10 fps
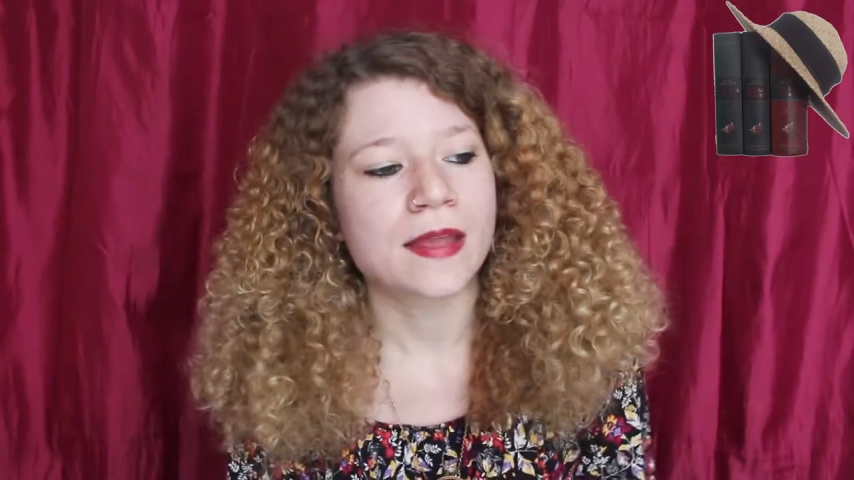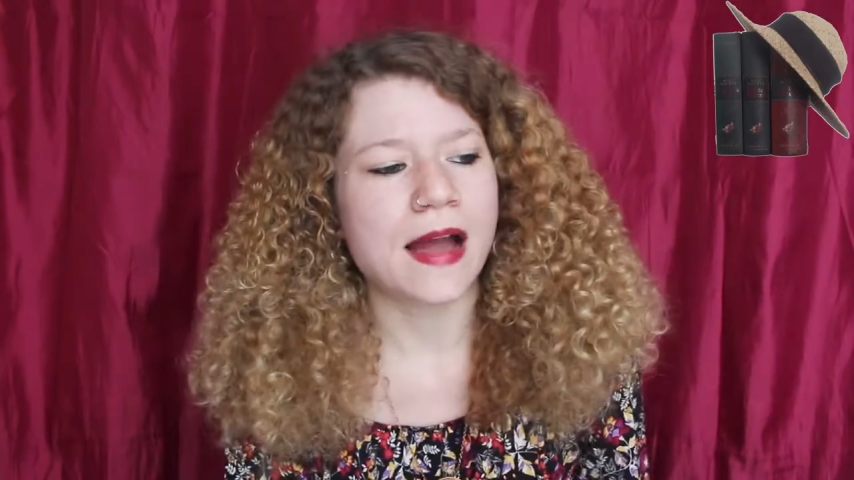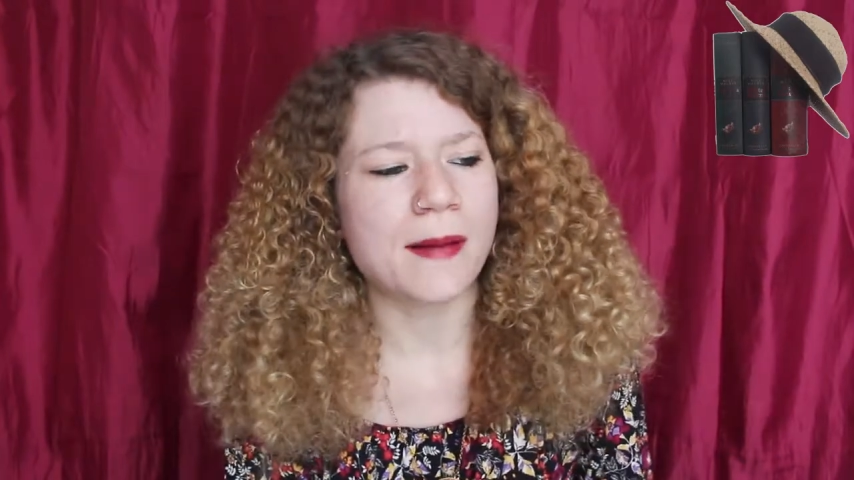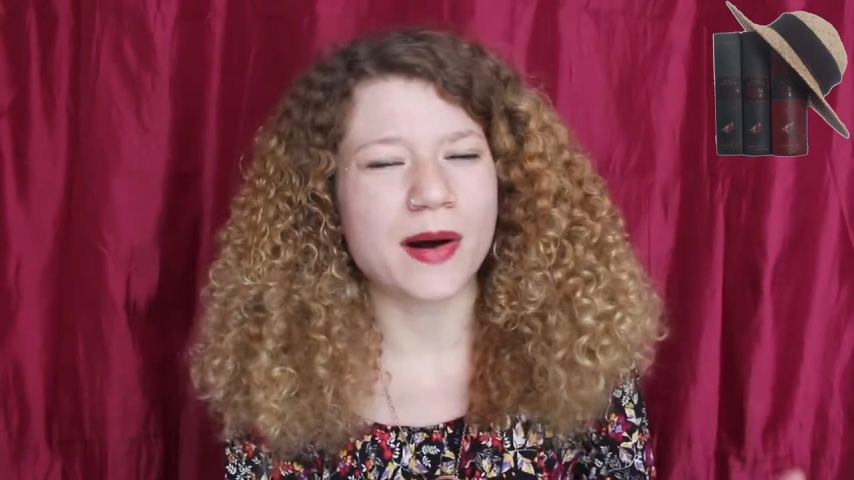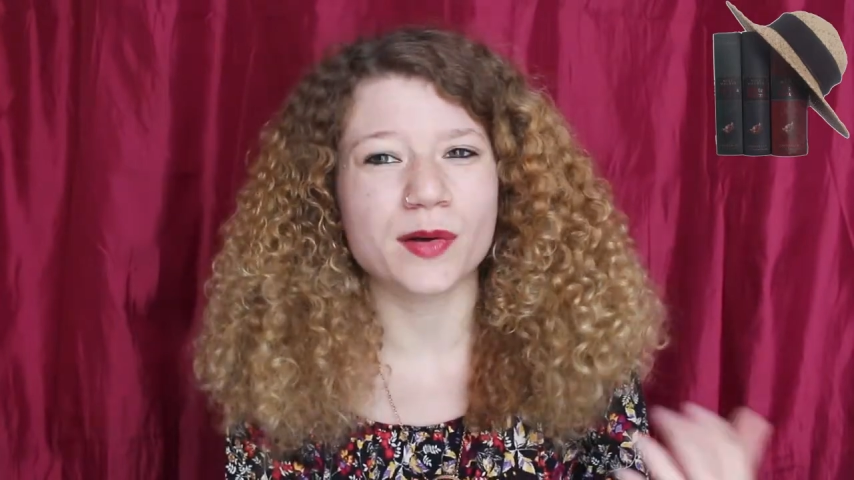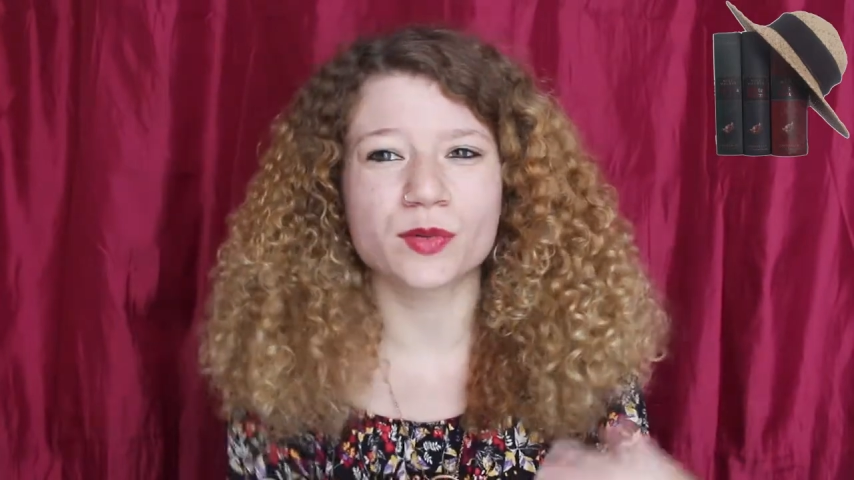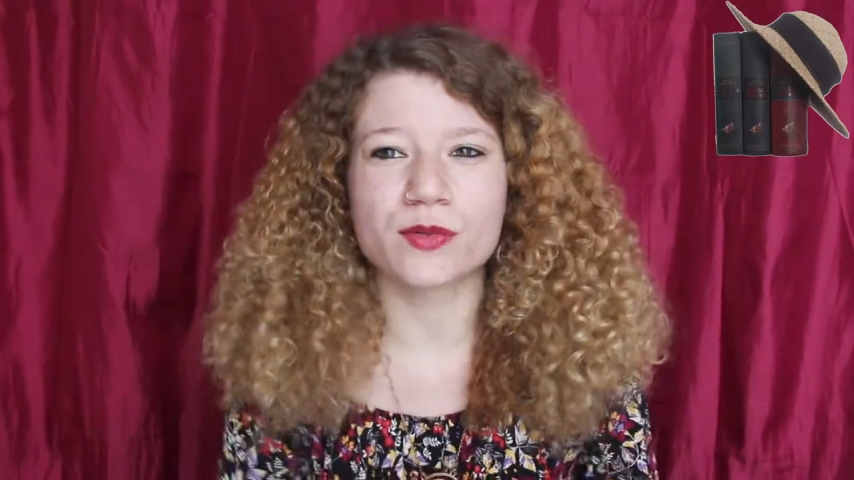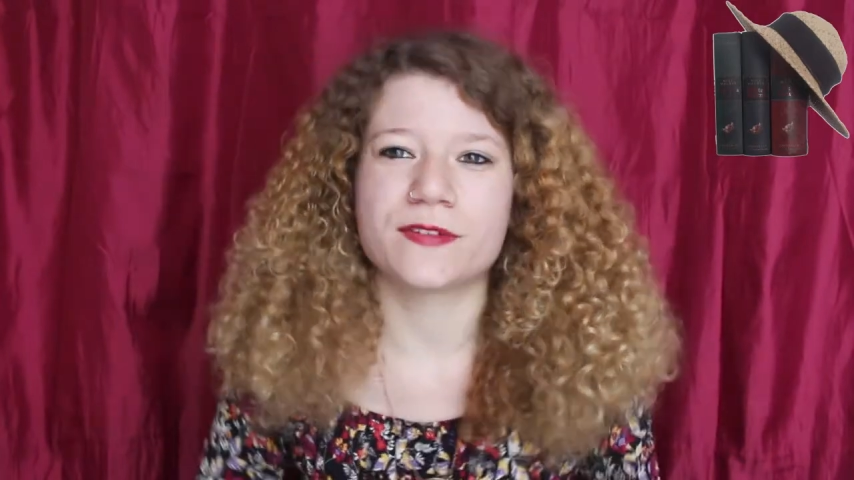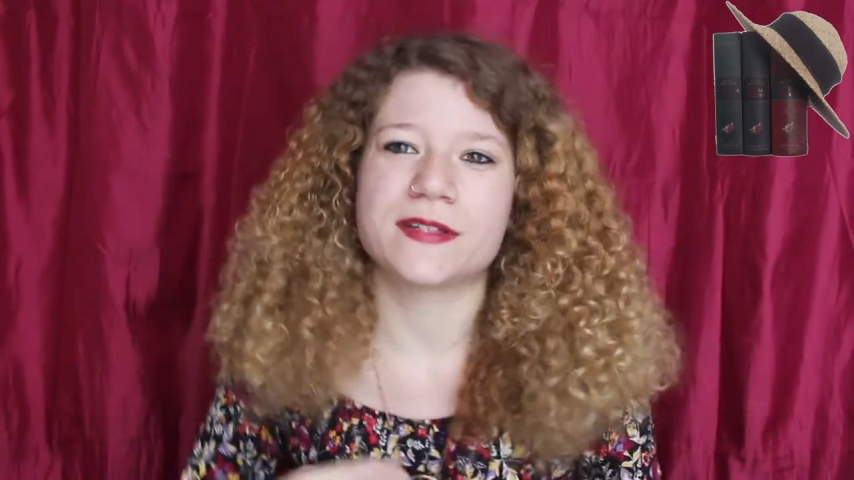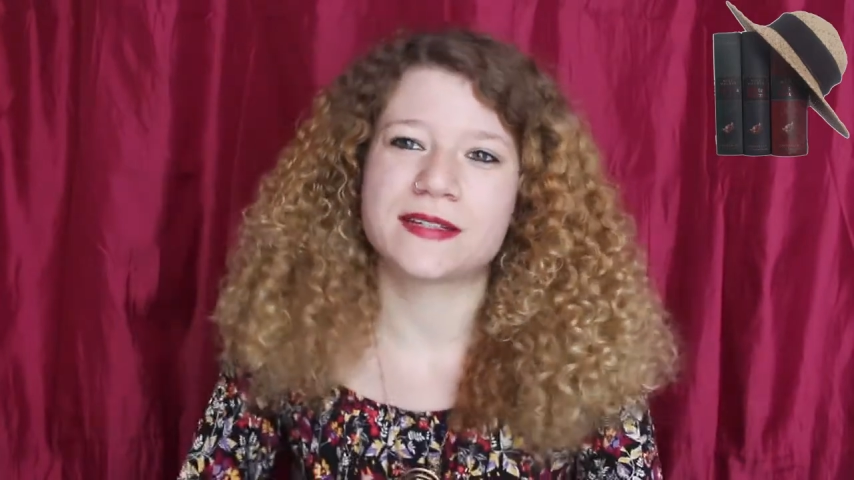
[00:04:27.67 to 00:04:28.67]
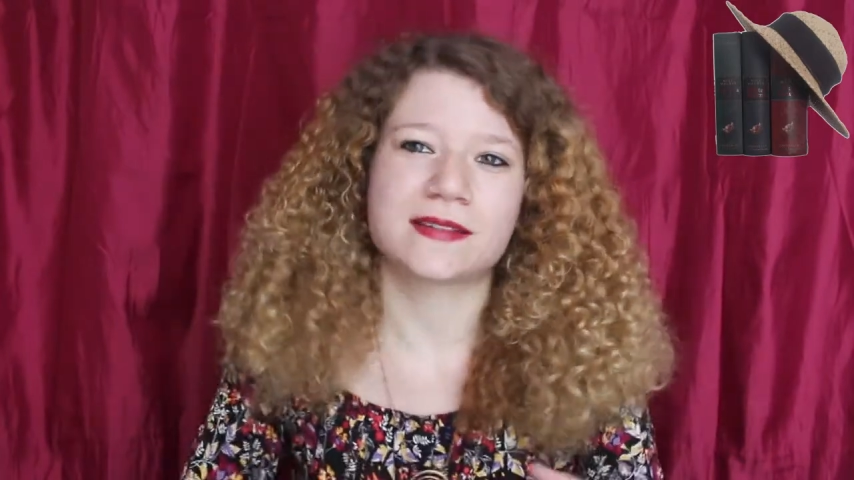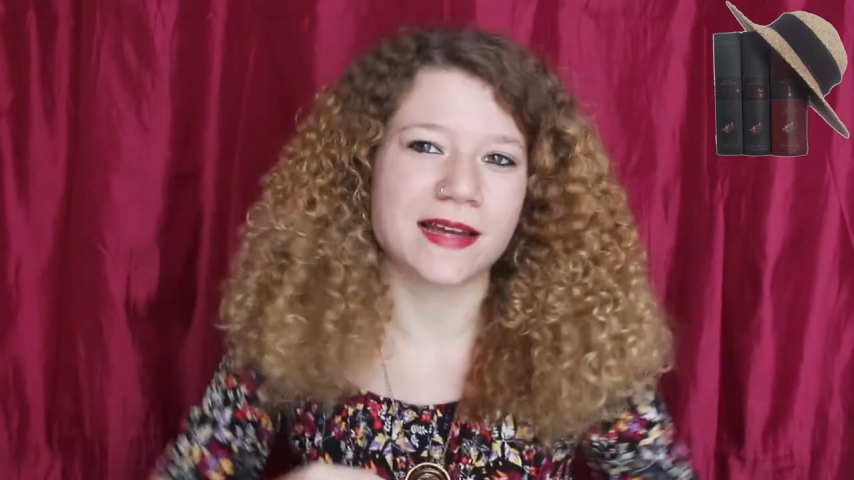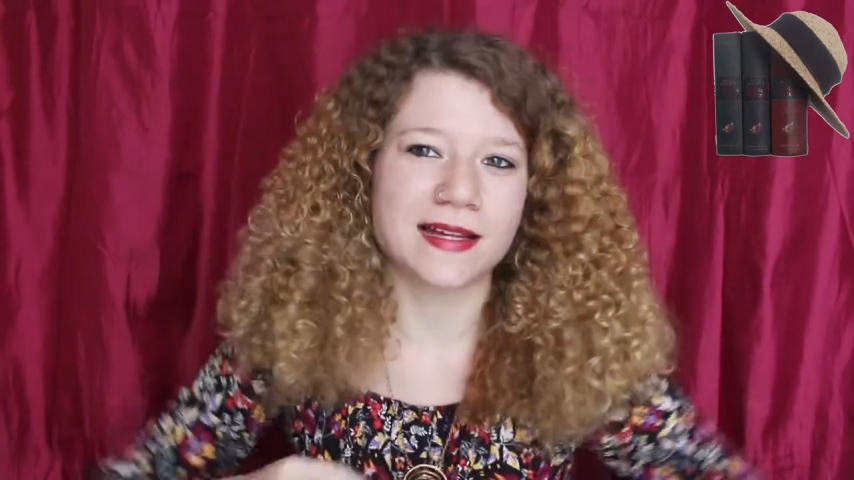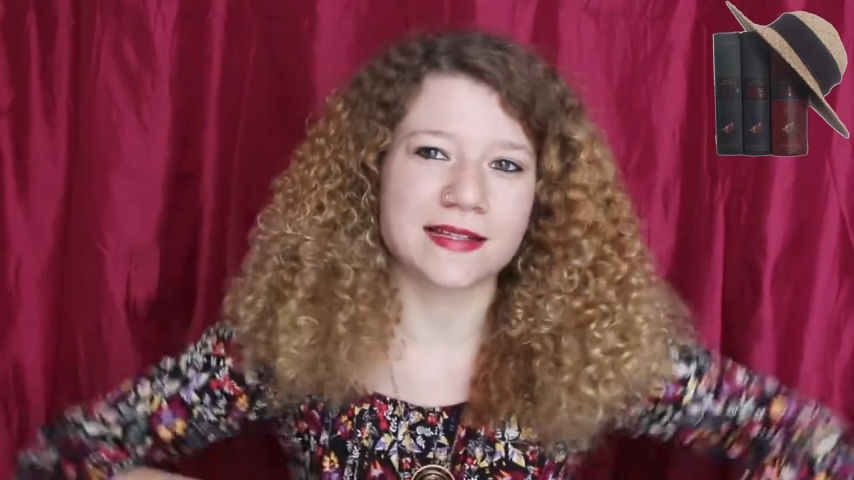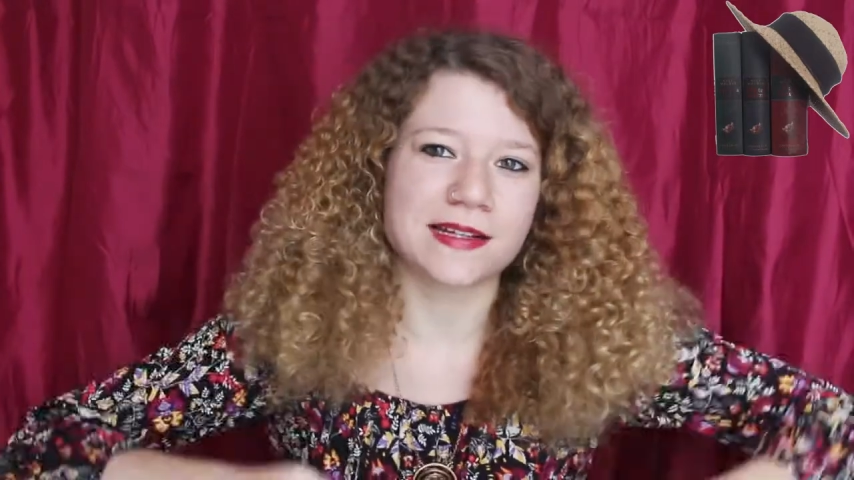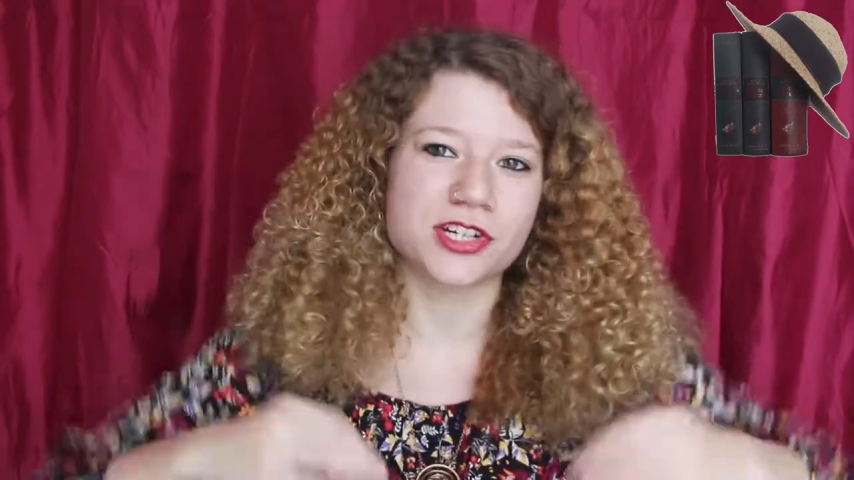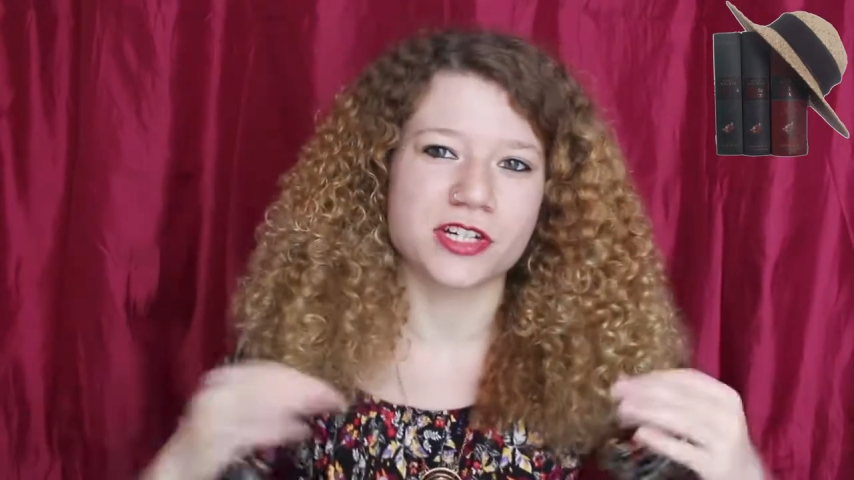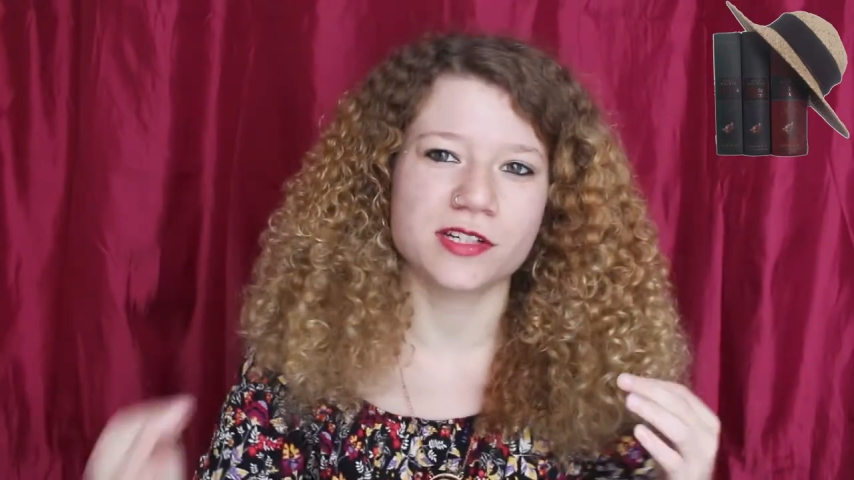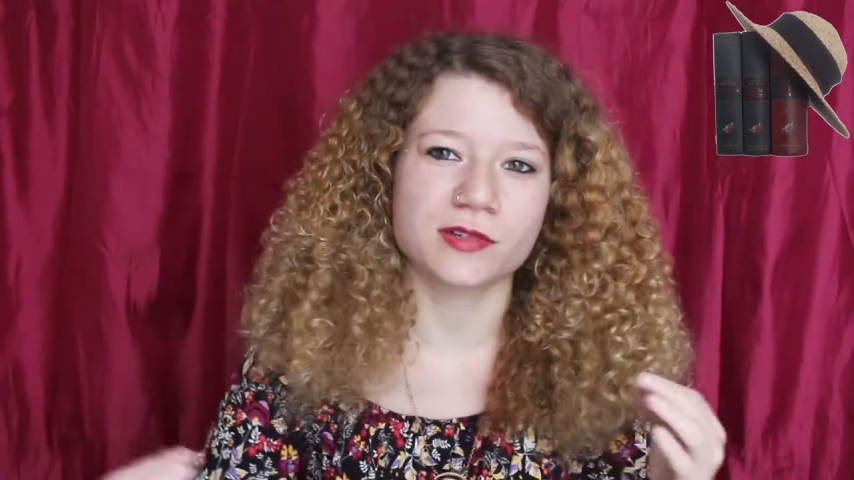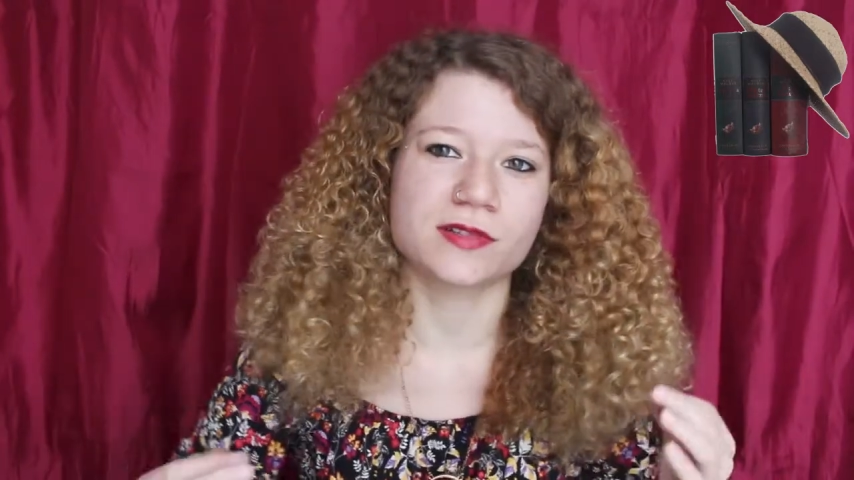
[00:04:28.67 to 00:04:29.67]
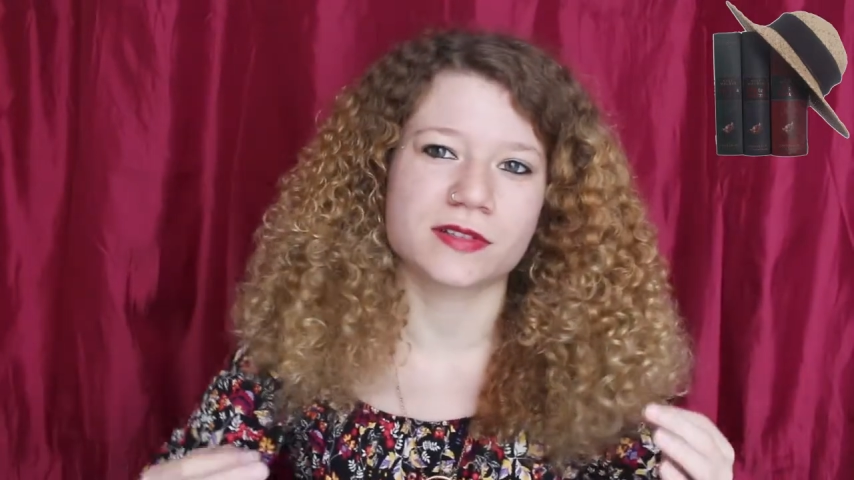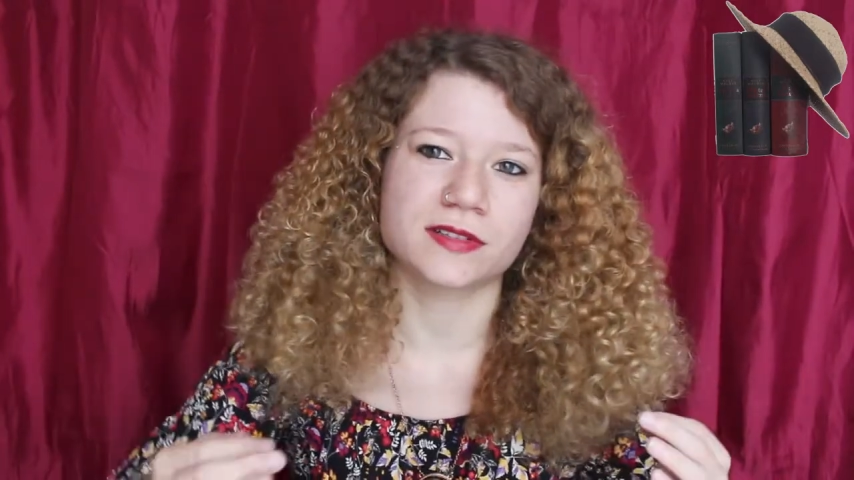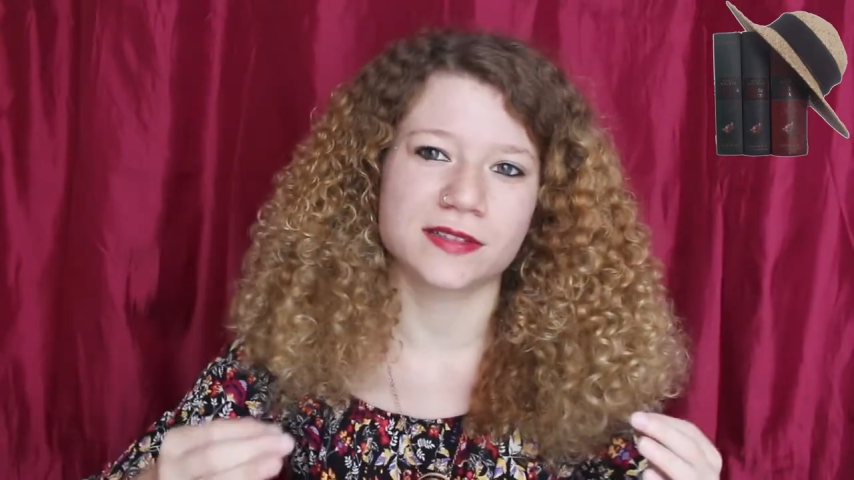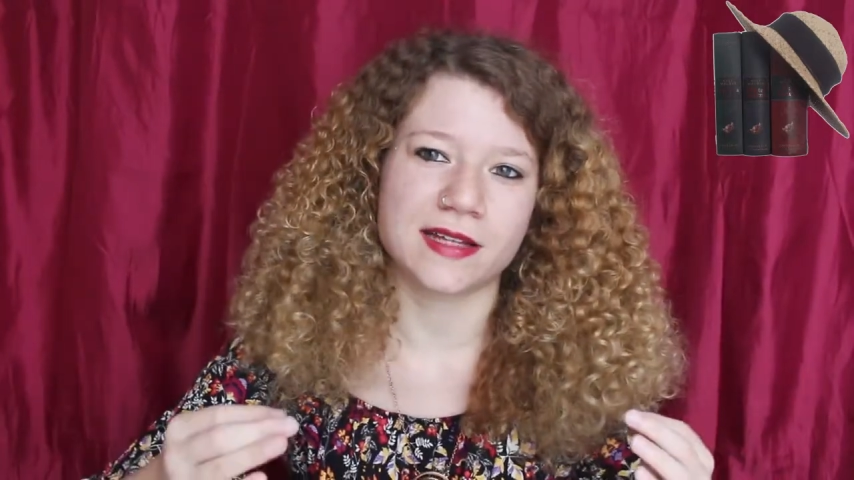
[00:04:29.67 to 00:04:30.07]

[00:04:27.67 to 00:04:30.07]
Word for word: Aber auch so finde ich, dass sie halt in der Schilderung